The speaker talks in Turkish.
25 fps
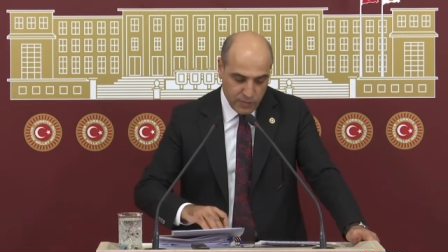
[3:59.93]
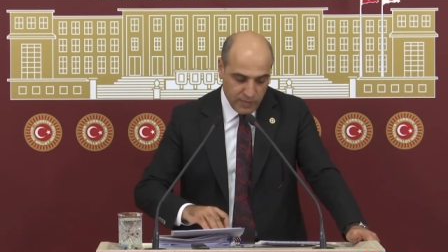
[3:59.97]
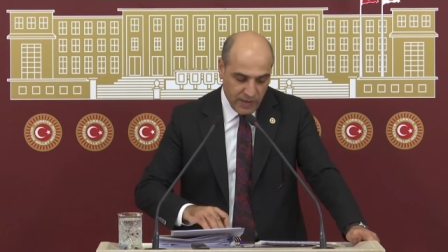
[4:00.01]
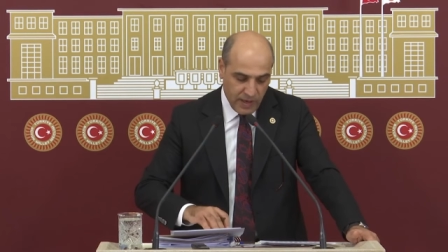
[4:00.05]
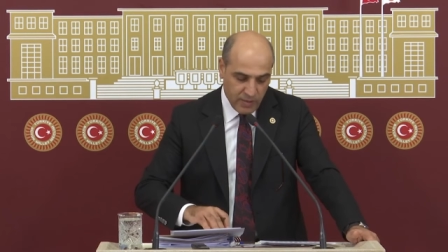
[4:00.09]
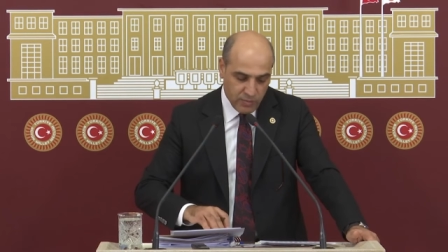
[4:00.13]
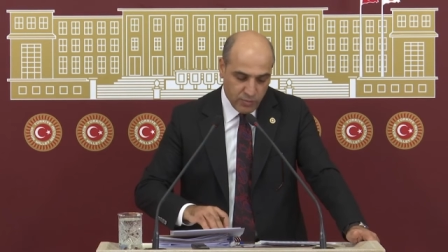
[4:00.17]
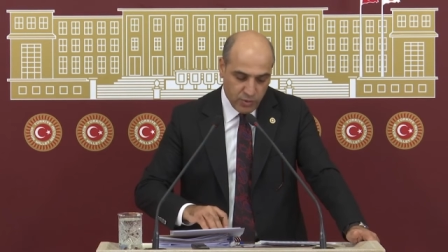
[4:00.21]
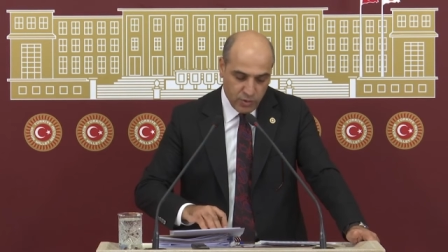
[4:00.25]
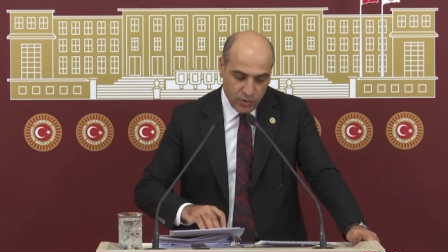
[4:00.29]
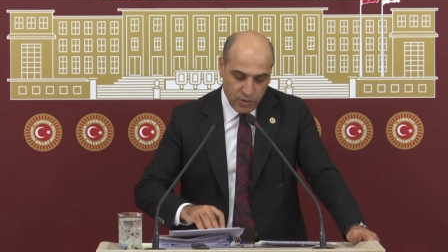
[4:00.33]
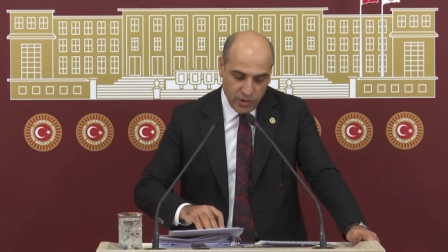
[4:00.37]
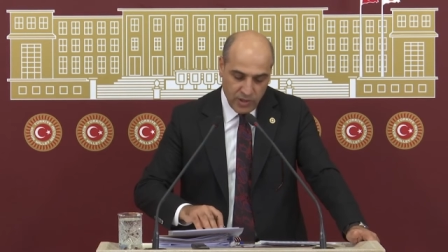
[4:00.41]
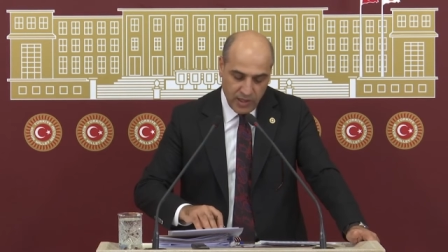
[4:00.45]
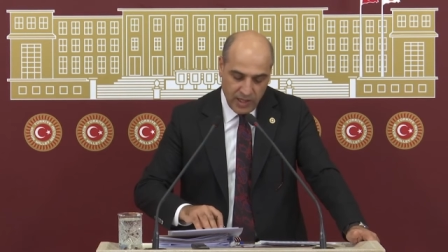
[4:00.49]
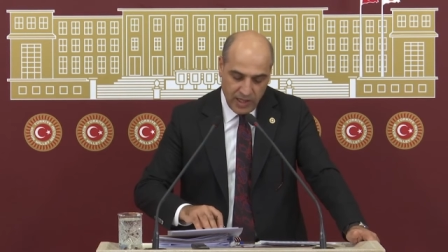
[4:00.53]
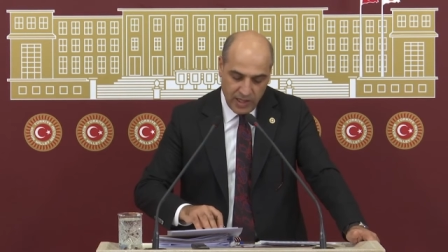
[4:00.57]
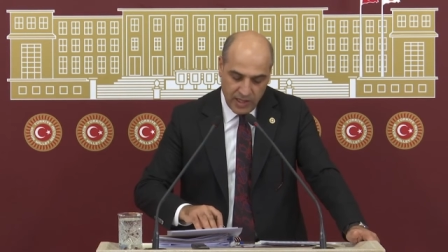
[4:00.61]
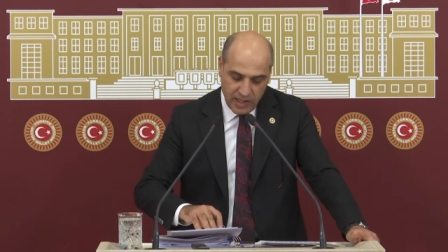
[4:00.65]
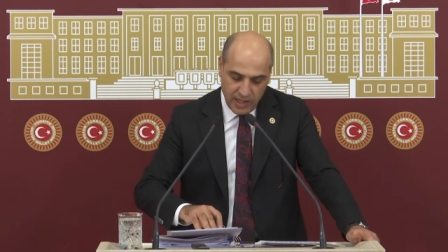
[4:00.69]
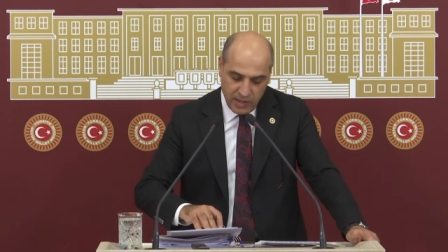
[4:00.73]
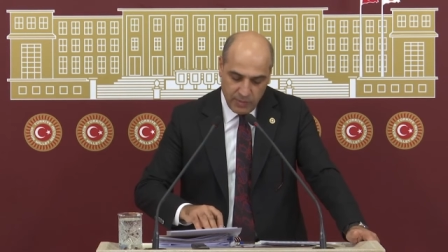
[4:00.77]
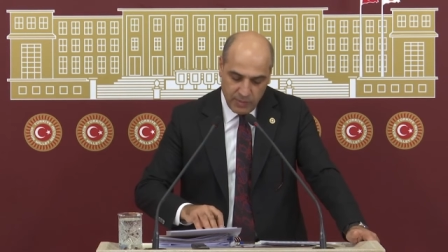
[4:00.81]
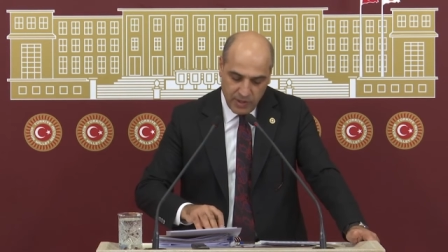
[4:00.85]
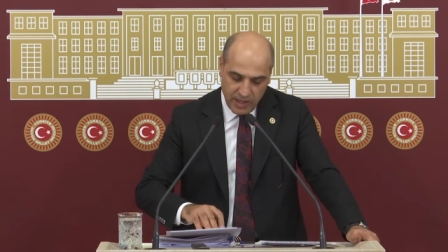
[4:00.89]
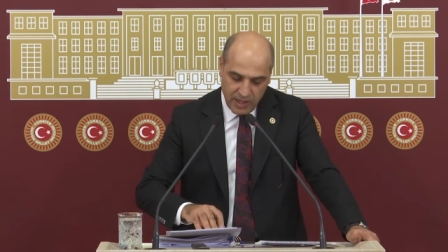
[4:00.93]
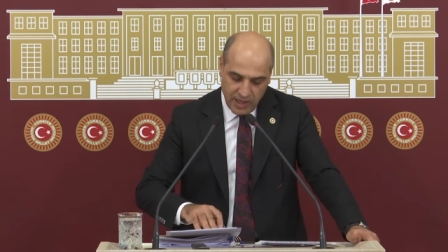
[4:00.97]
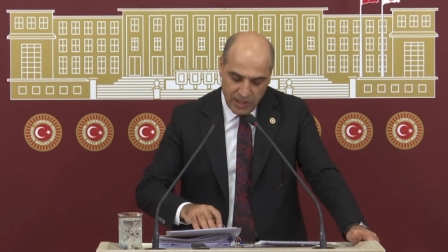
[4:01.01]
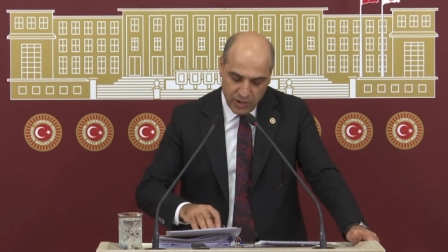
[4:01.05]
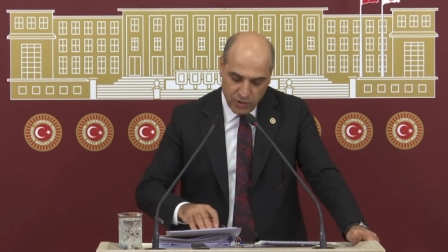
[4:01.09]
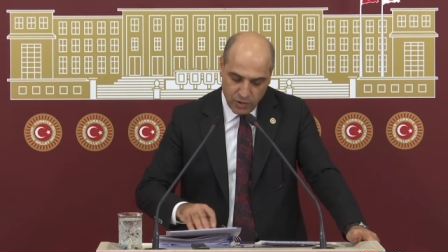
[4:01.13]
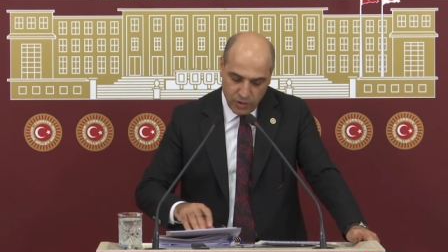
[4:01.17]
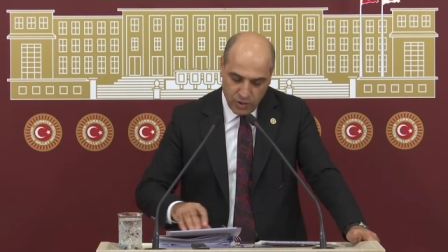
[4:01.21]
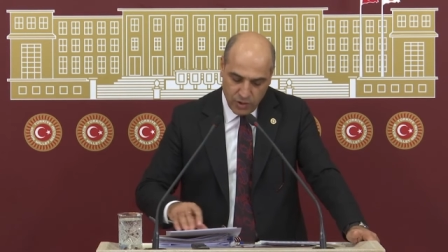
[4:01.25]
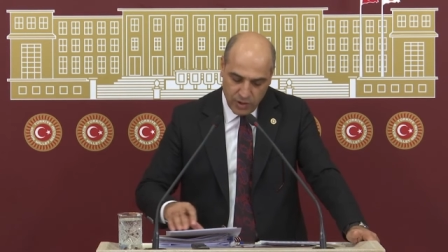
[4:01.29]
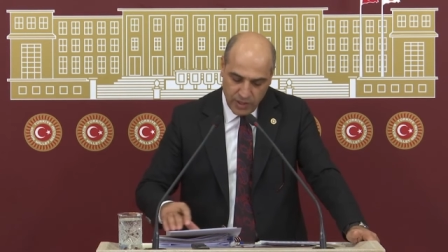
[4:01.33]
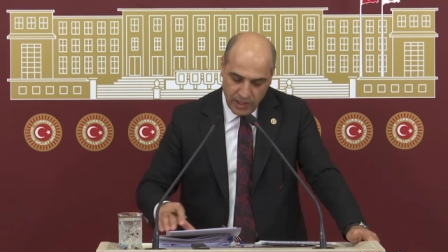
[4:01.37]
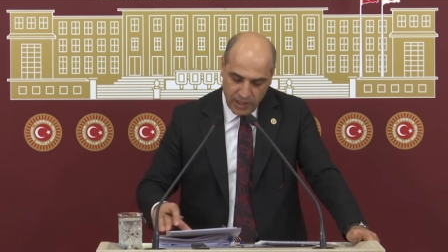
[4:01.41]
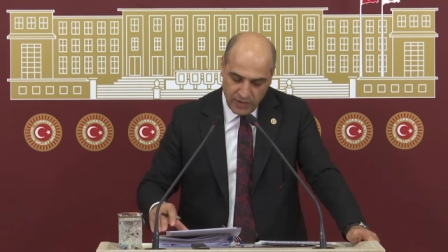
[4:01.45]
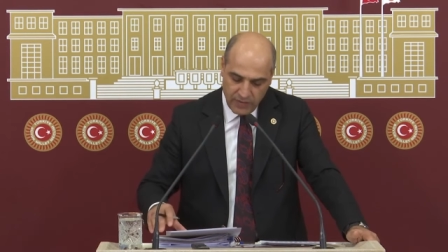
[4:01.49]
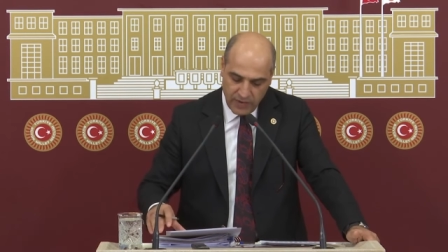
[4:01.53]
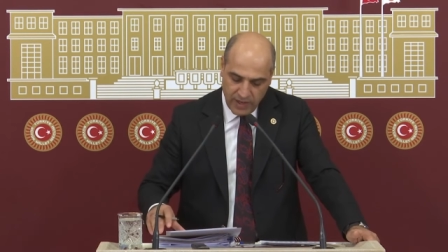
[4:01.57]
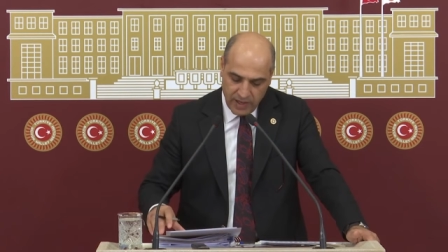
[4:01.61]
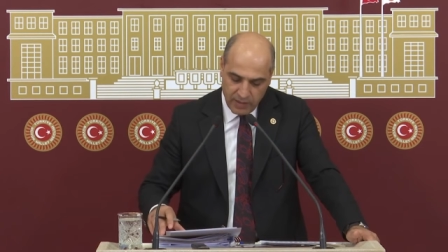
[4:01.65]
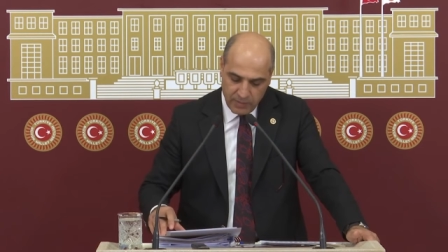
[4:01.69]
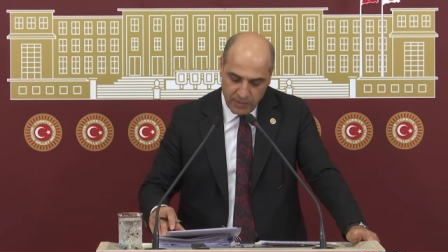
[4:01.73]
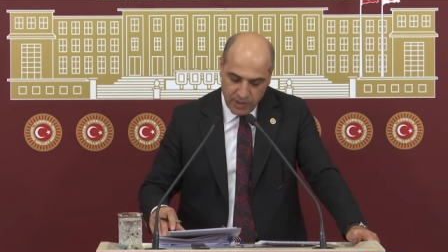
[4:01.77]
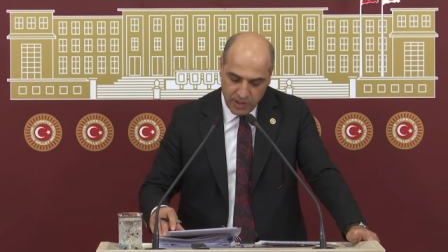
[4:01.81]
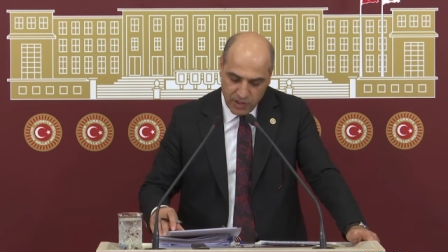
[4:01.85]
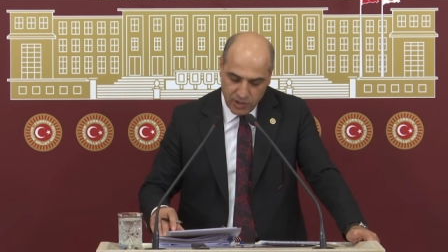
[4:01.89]
Ben bununla ilgili birkaç örnek
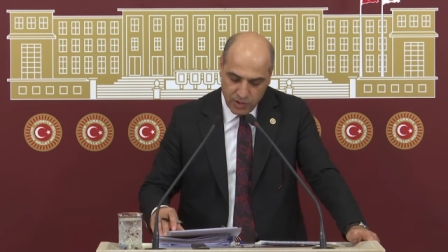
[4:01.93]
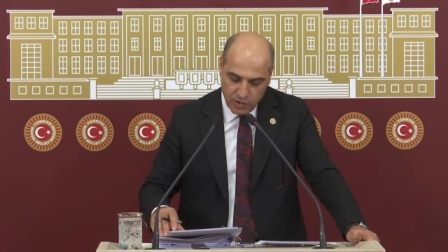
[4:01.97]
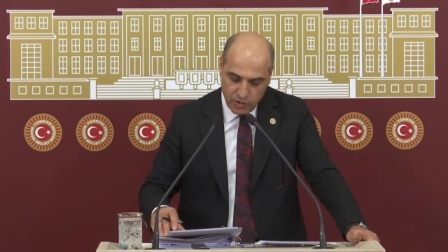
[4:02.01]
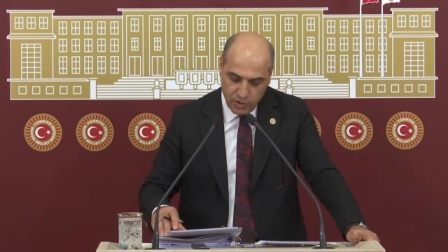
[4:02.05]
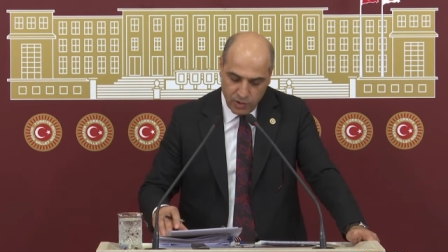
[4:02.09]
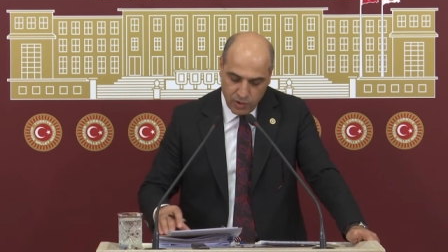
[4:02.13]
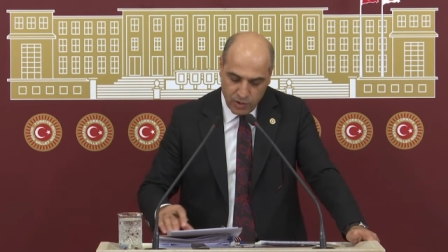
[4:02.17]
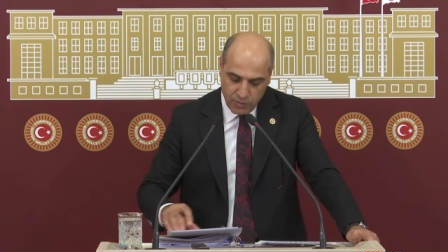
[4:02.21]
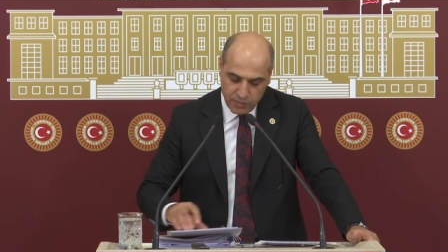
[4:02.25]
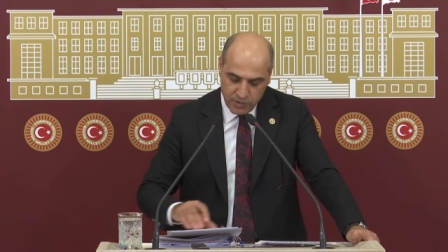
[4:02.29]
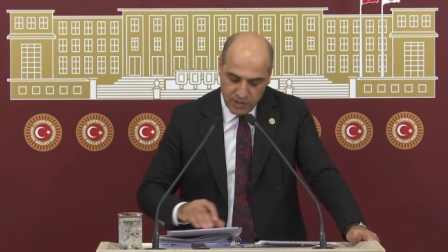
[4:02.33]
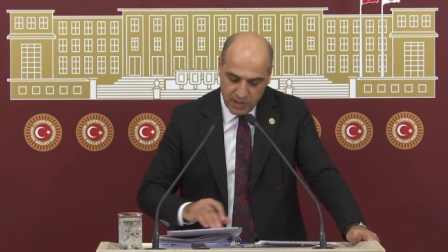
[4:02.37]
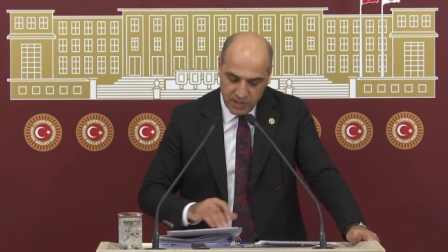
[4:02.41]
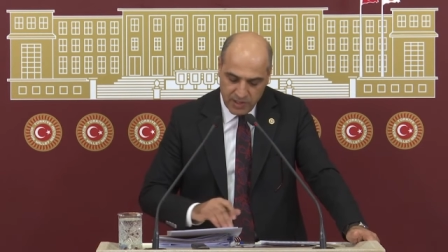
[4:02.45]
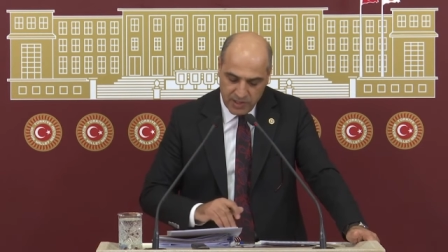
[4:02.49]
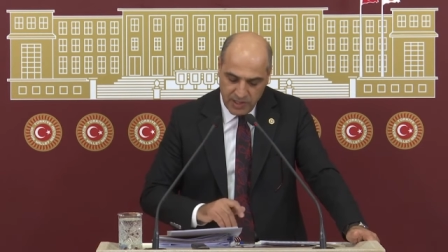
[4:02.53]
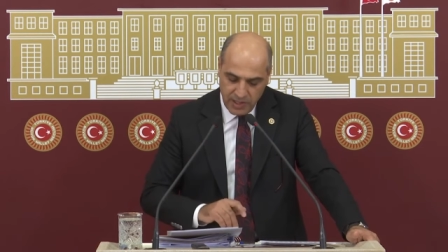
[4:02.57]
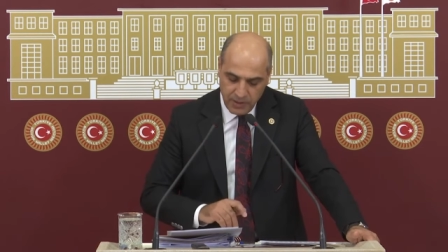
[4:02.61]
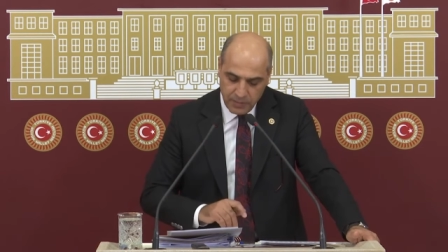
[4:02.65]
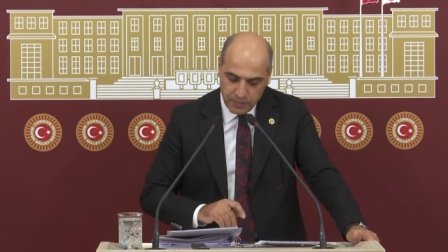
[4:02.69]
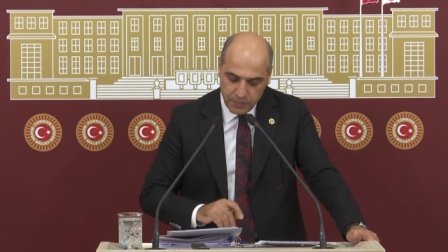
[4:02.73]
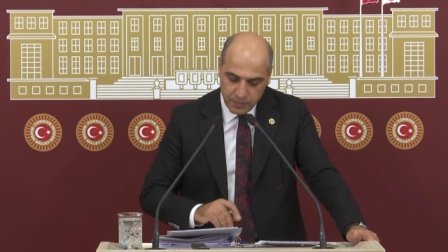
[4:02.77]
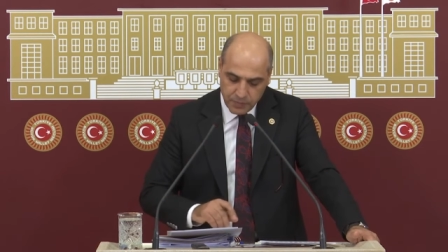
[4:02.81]
vermek istiyorum size.